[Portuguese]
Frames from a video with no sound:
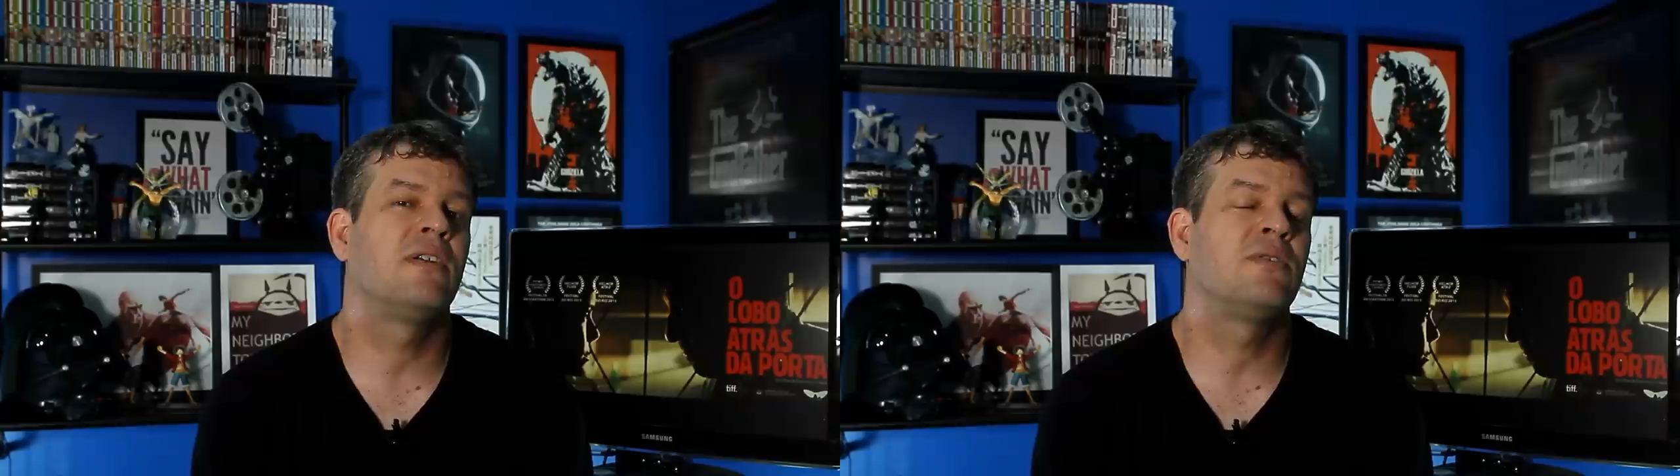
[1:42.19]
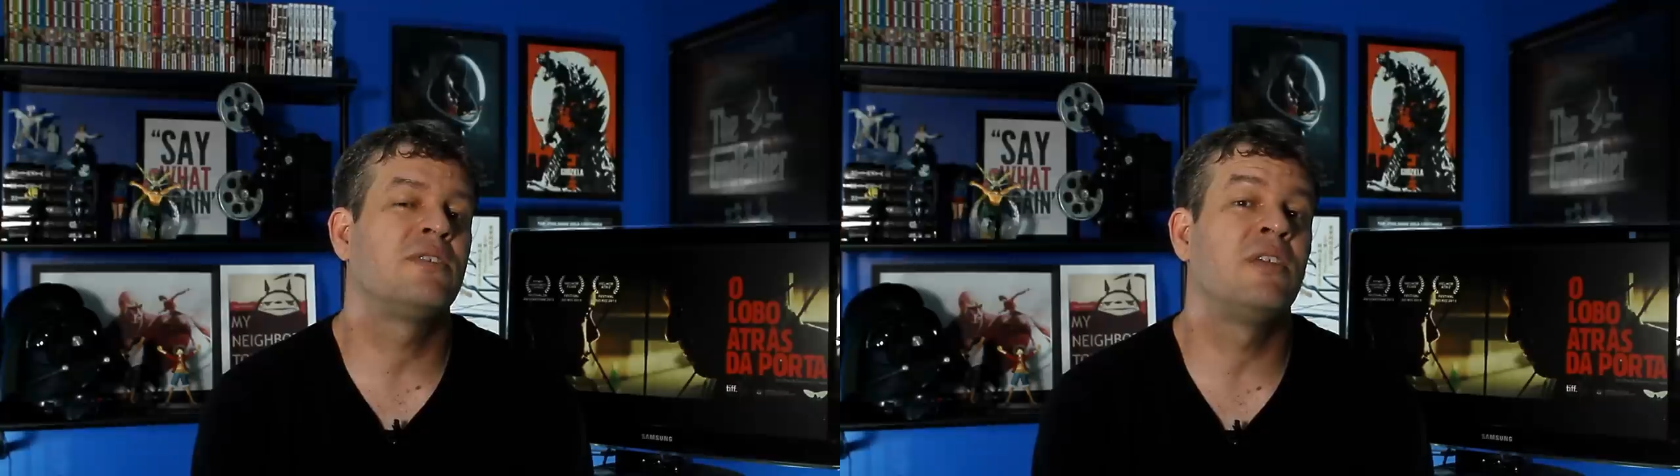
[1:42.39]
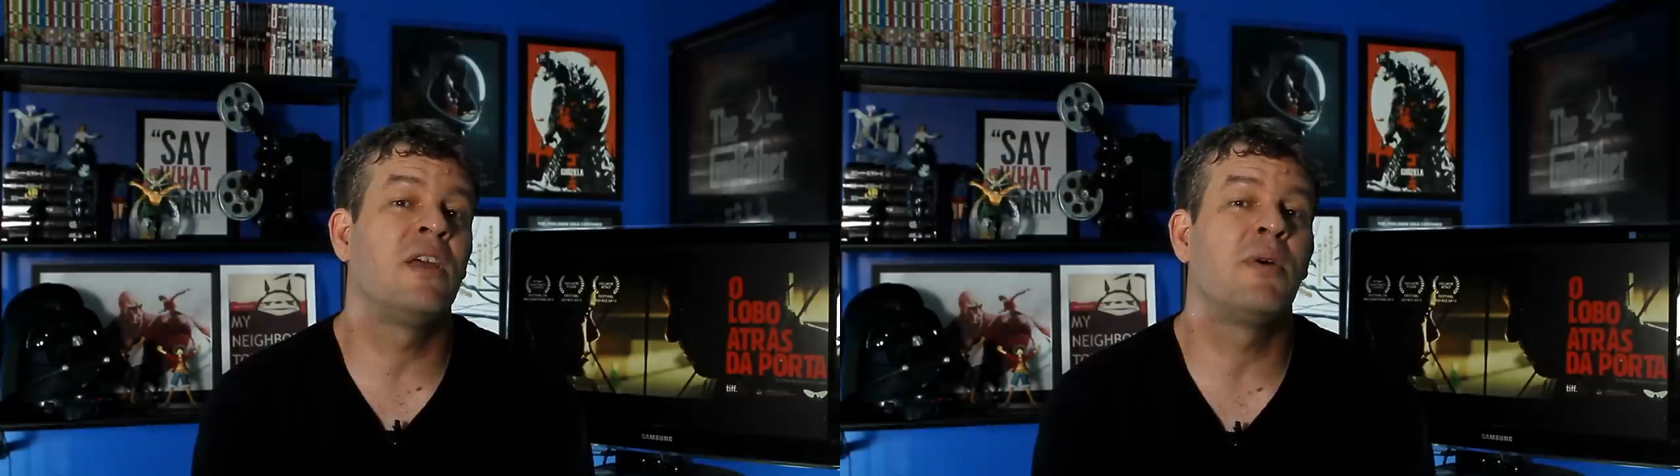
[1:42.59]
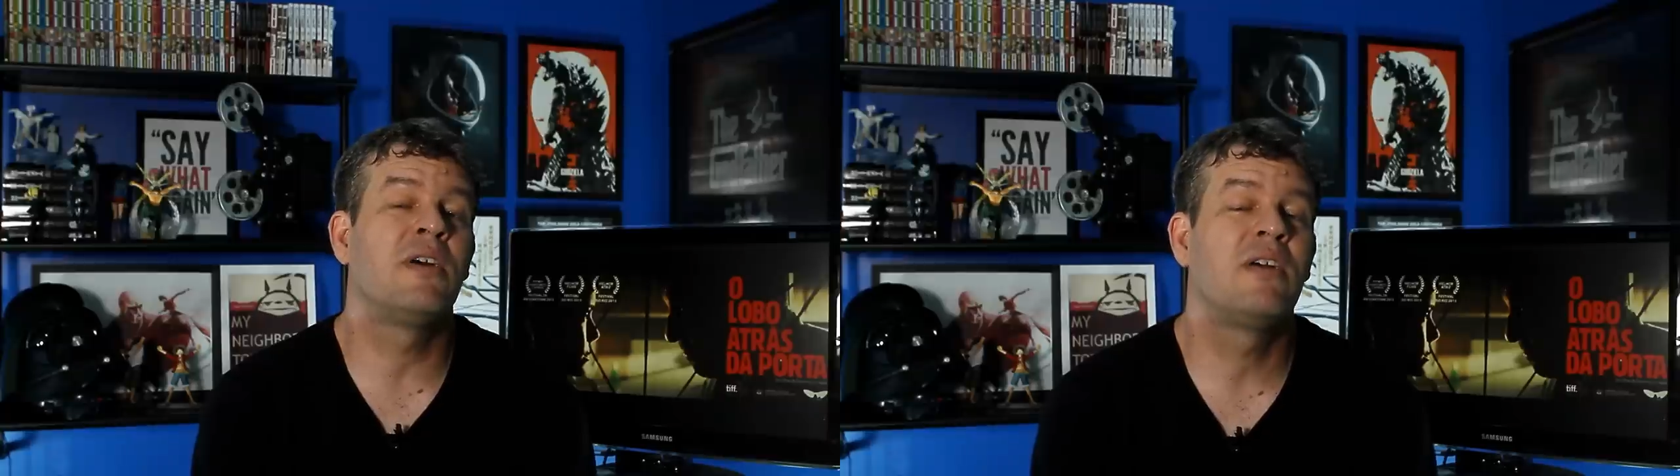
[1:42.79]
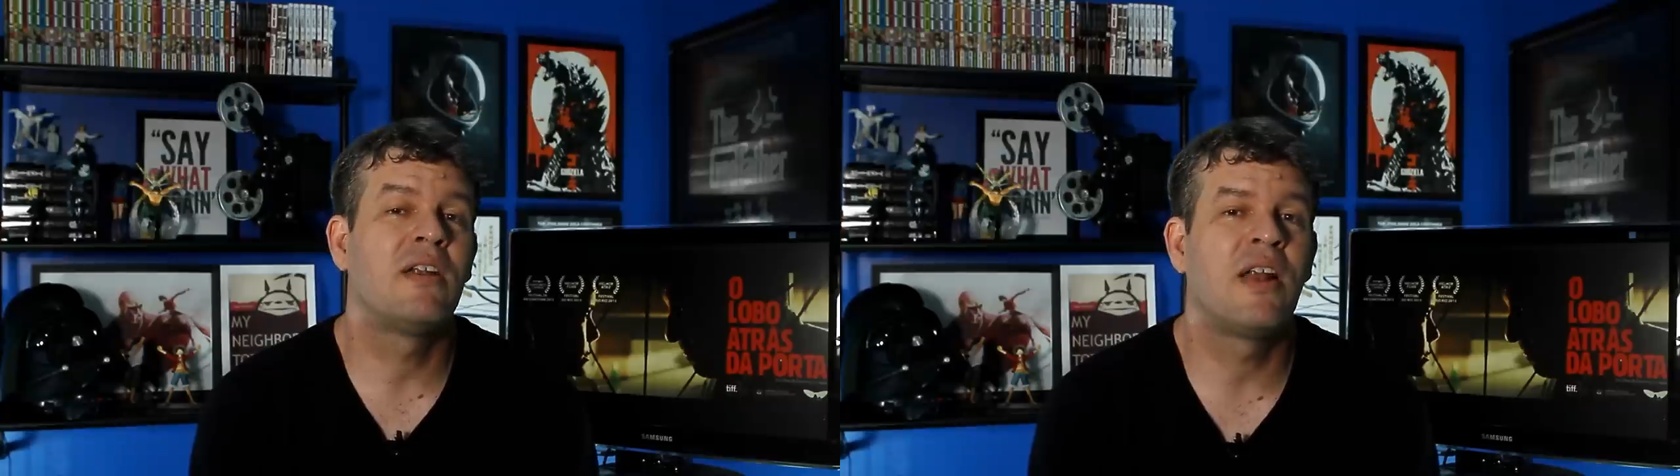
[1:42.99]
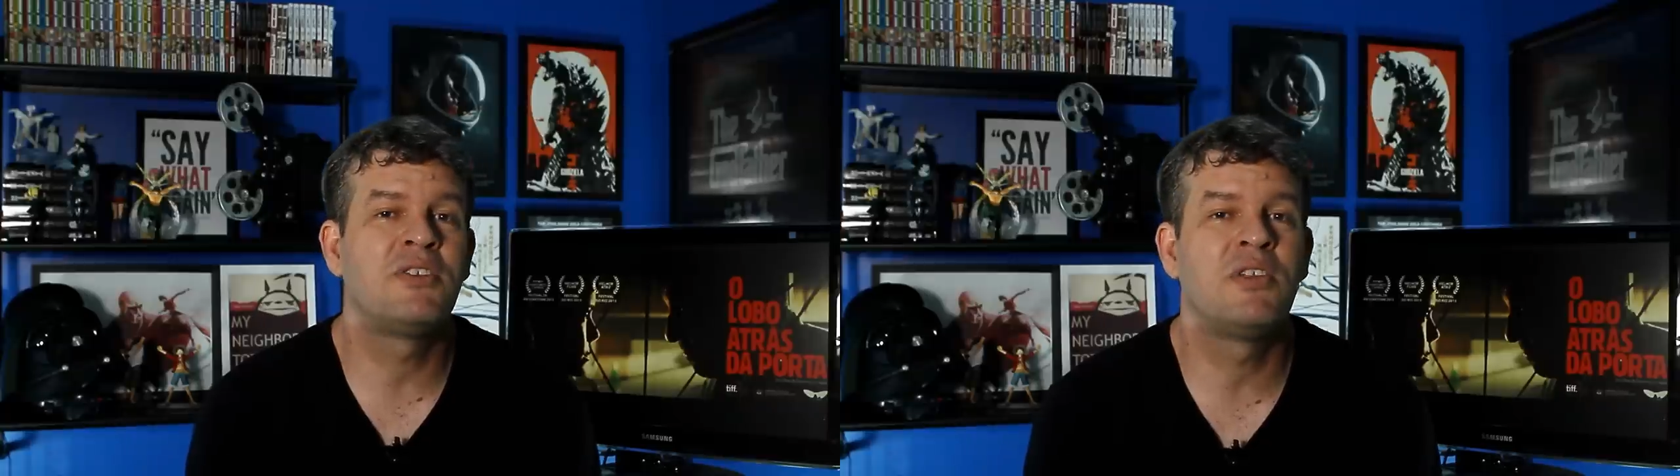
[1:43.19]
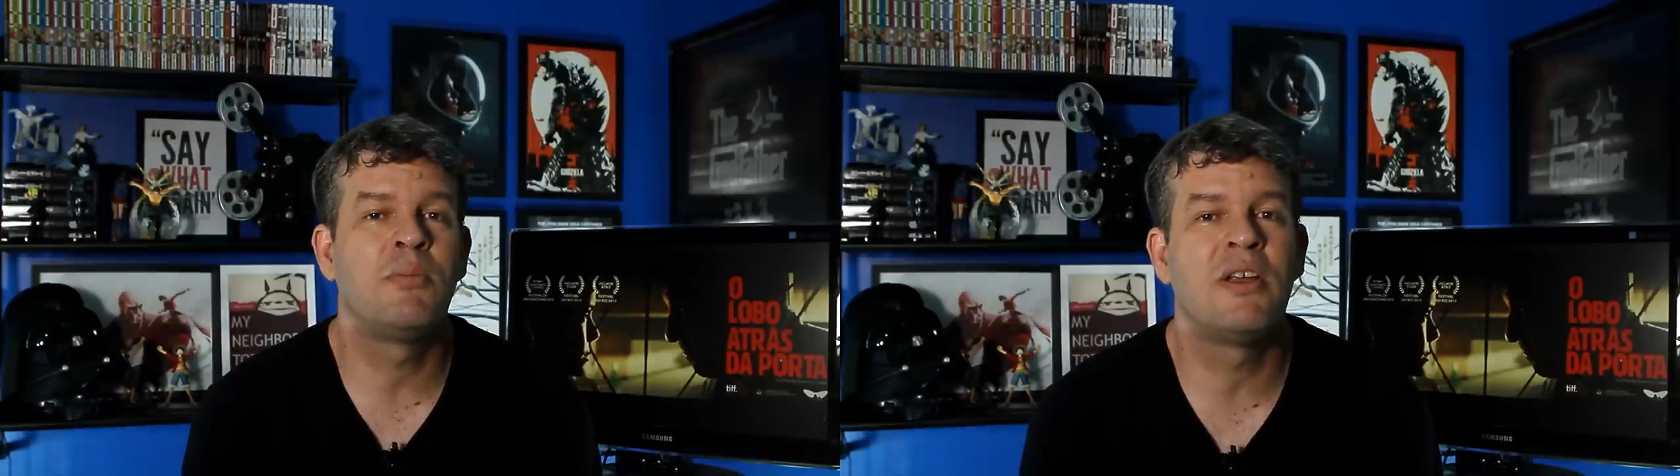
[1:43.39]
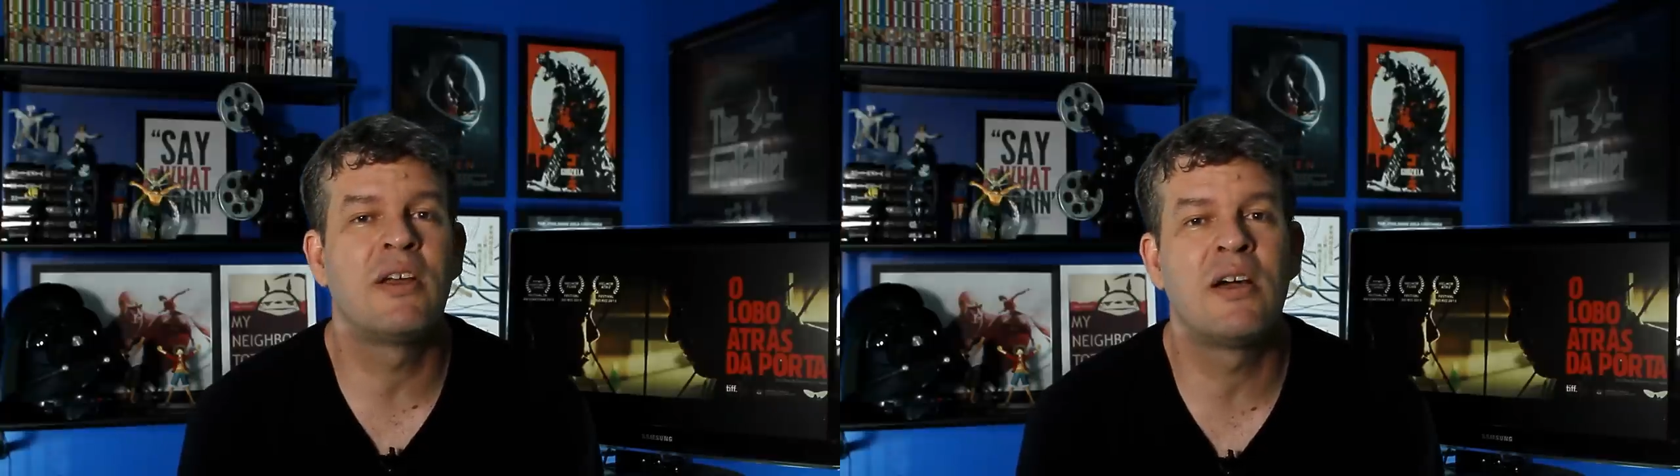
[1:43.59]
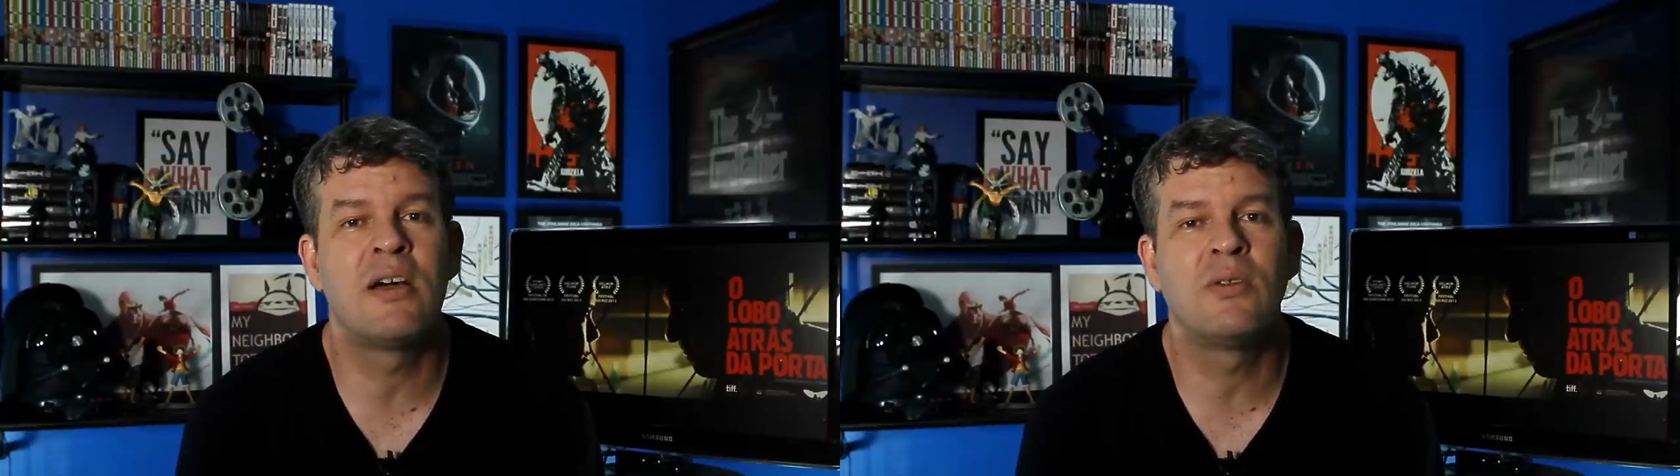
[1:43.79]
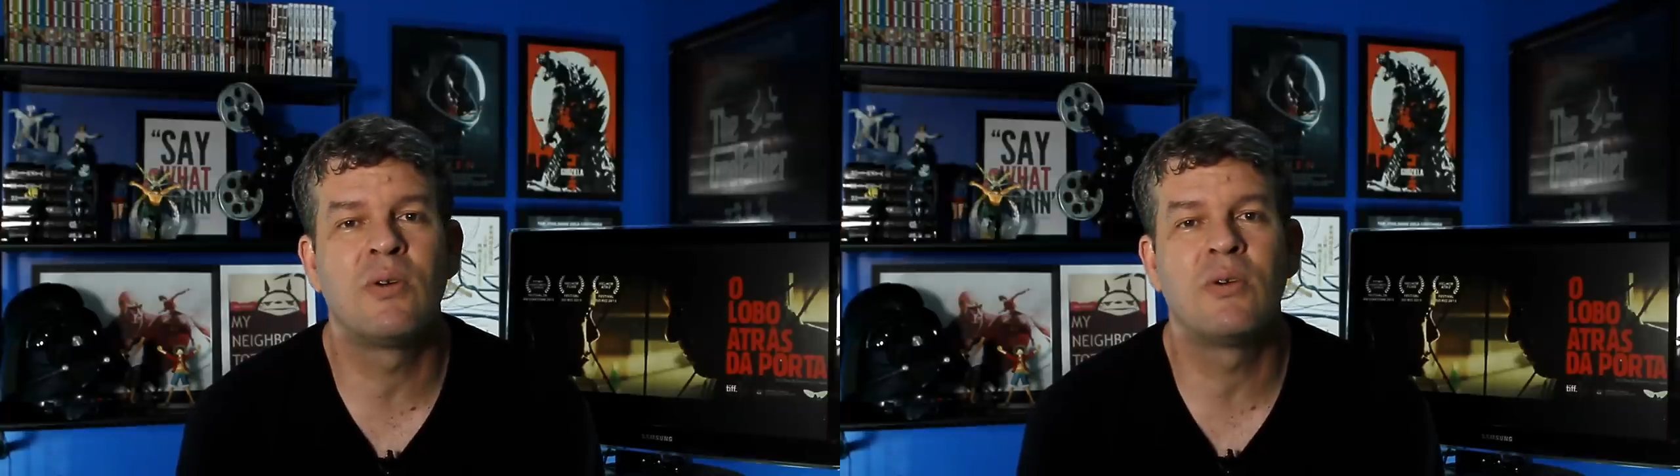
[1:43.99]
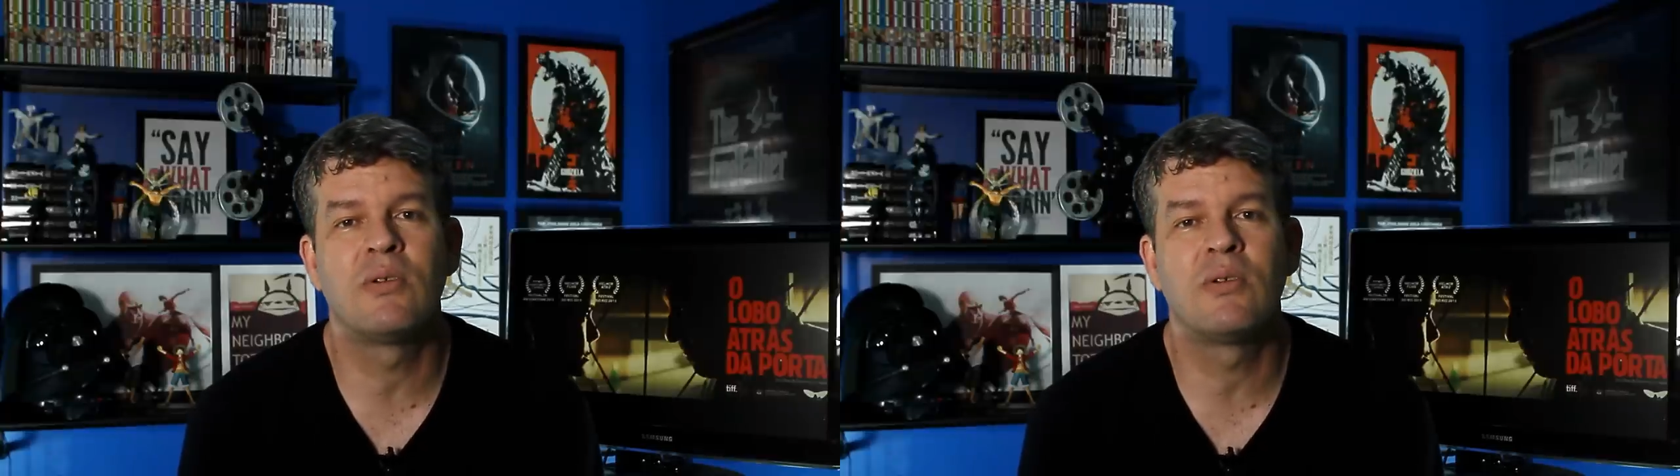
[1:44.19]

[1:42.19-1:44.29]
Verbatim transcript: no cinema latino-americano.